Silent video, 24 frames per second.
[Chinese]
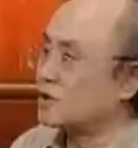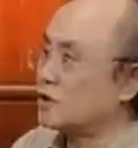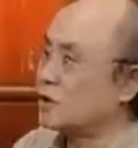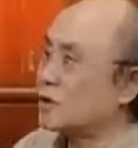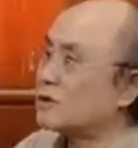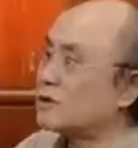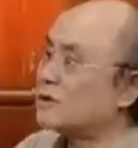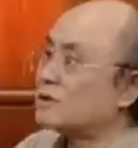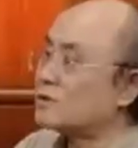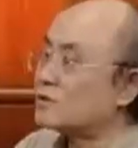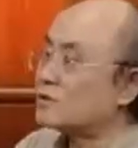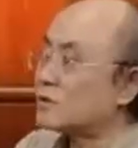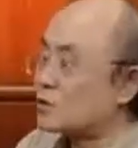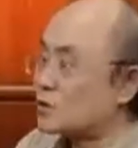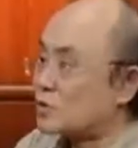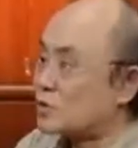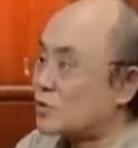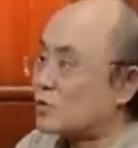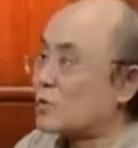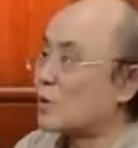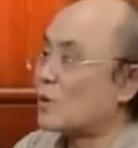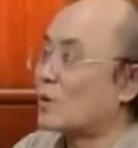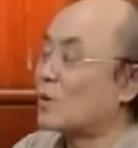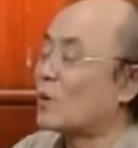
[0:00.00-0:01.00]
也是就
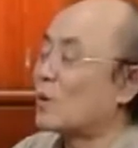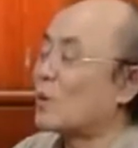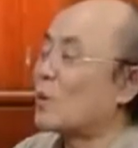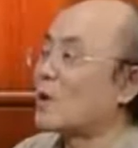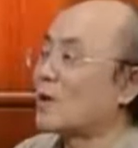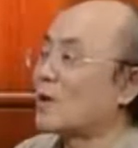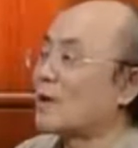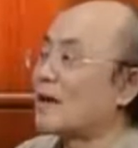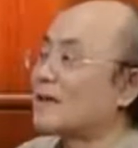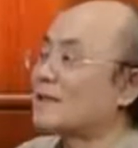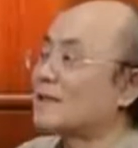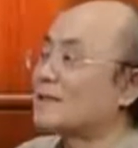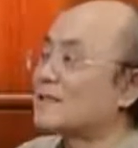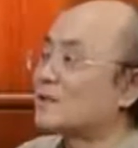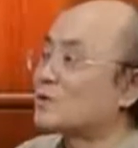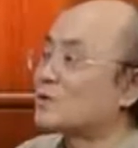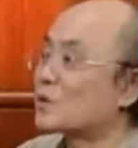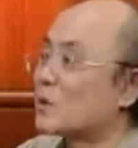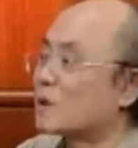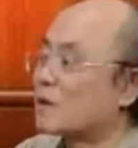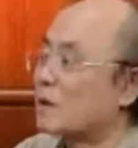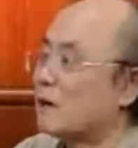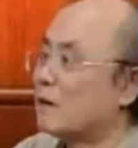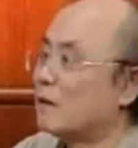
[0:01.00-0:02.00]
是有了我刚刚才
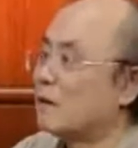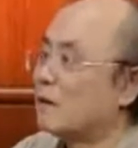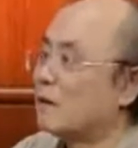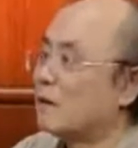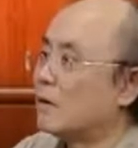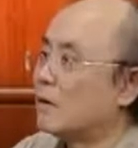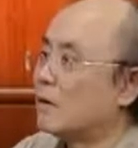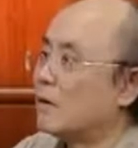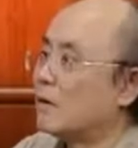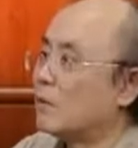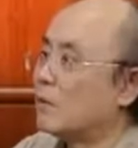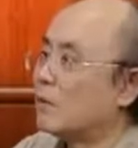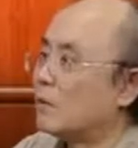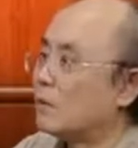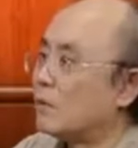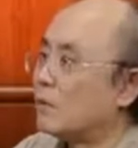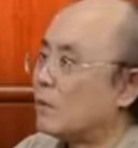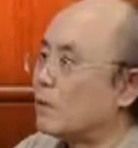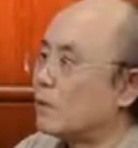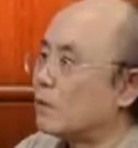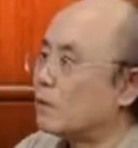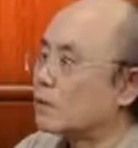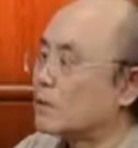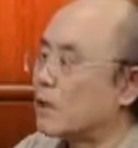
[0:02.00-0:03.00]
说的，
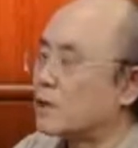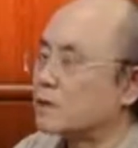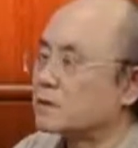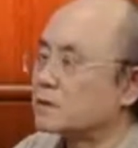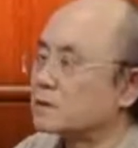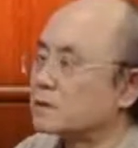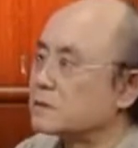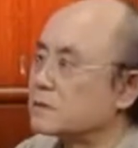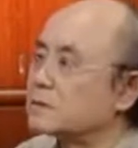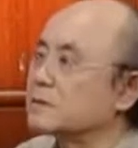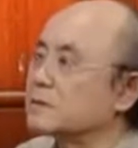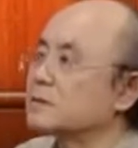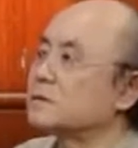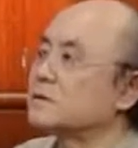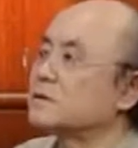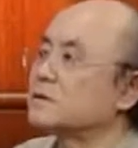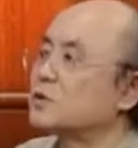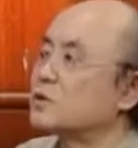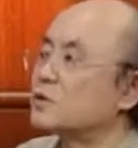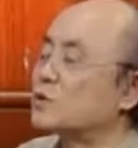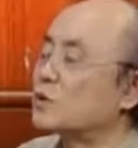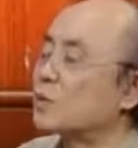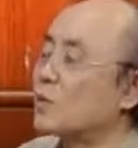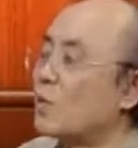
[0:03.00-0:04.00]
当时
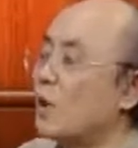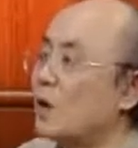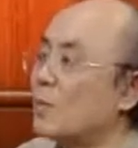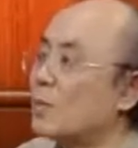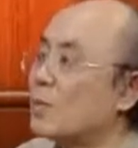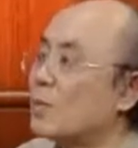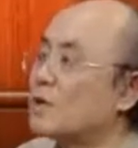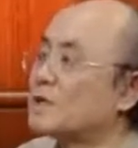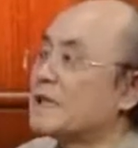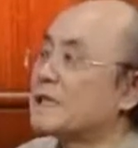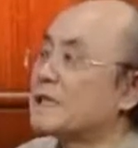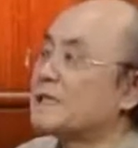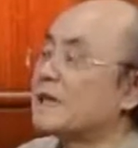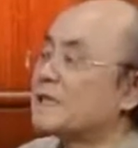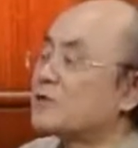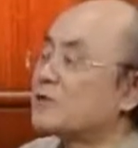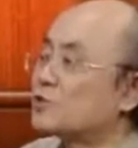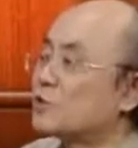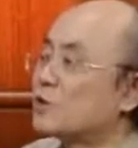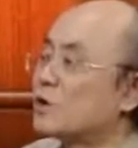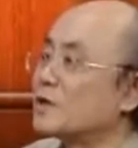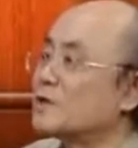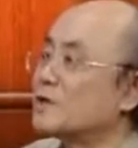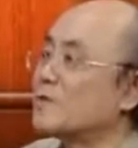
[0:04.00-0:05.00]
就是广播电台
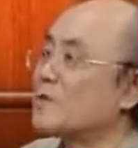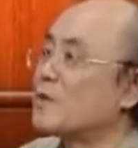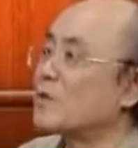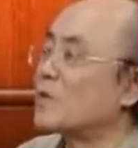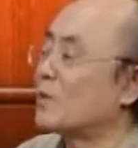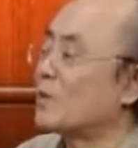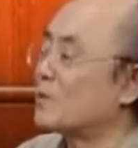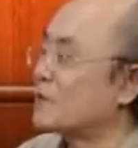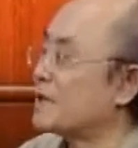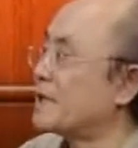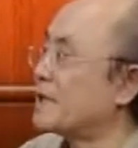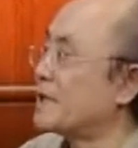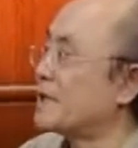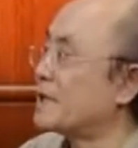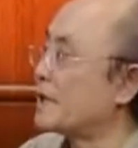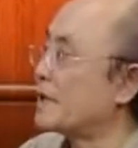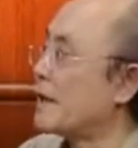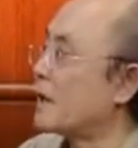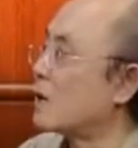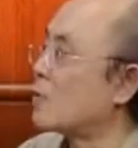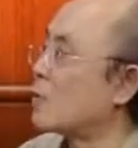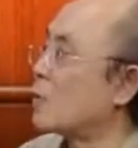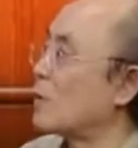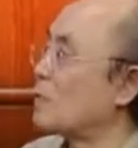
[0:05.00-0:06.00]
中央人民广播电
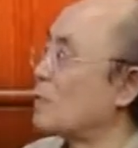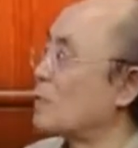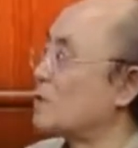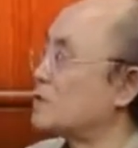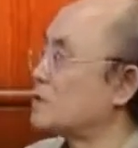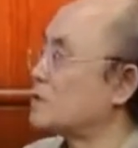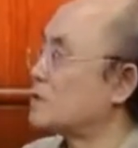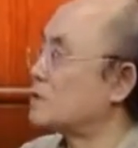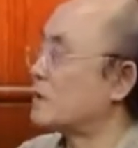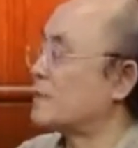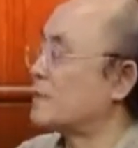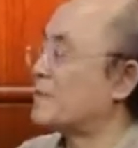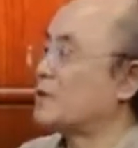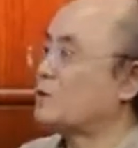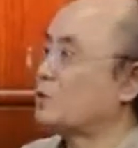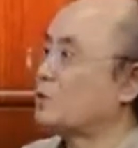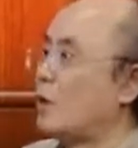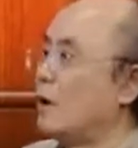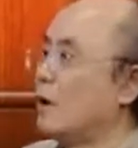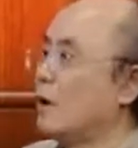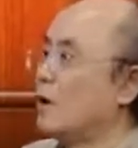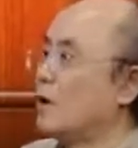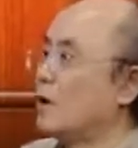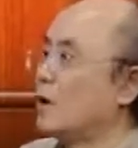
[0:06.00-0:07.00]
台广播前面
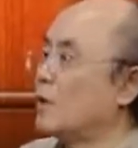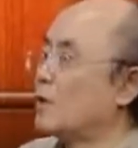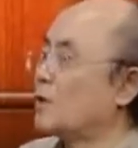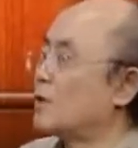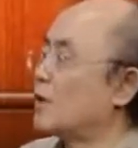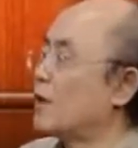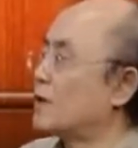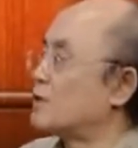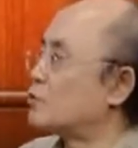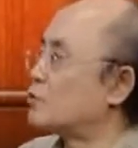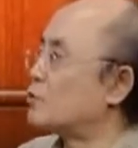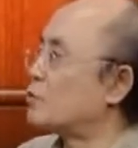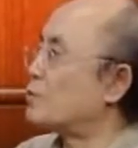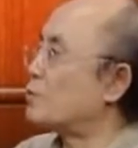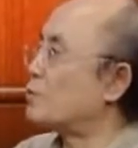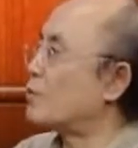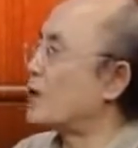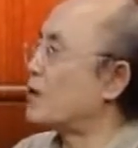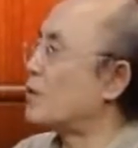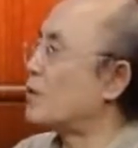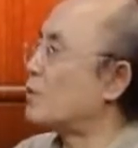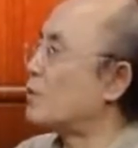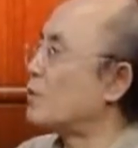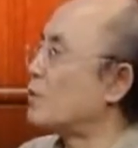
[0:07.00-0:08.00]
说演出
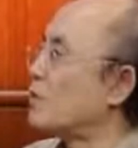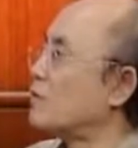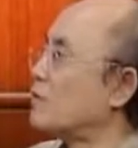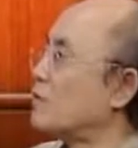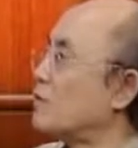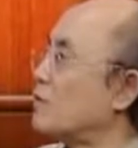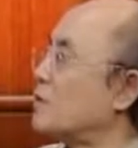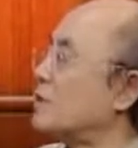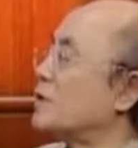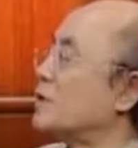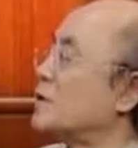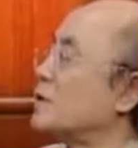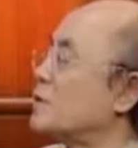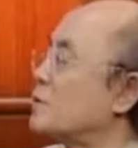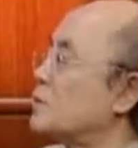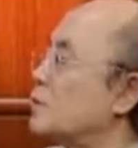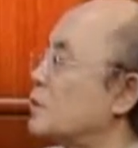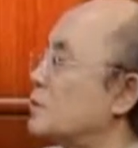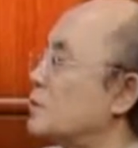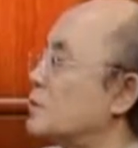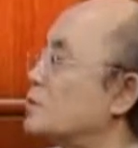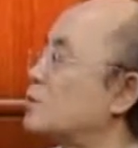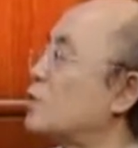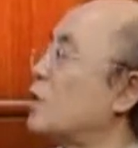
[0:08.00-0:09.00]
贝多
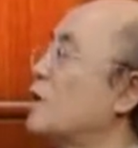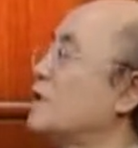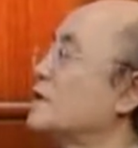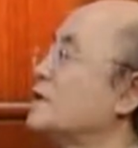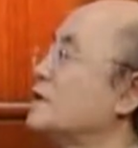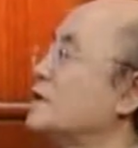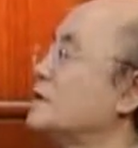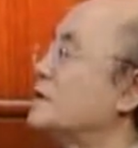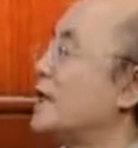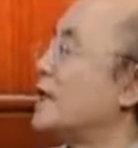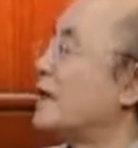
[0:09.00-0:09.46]
呃，说